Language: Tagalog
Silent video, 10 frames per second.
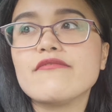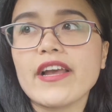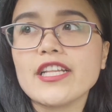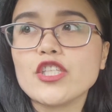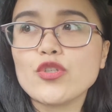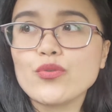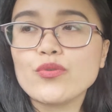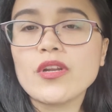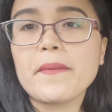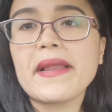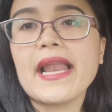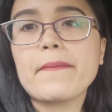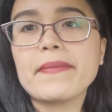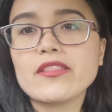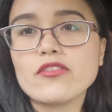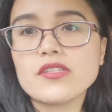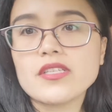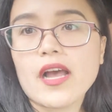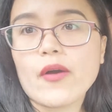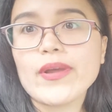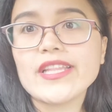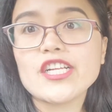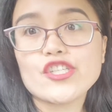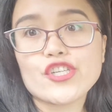venue na malapit dun sa wedding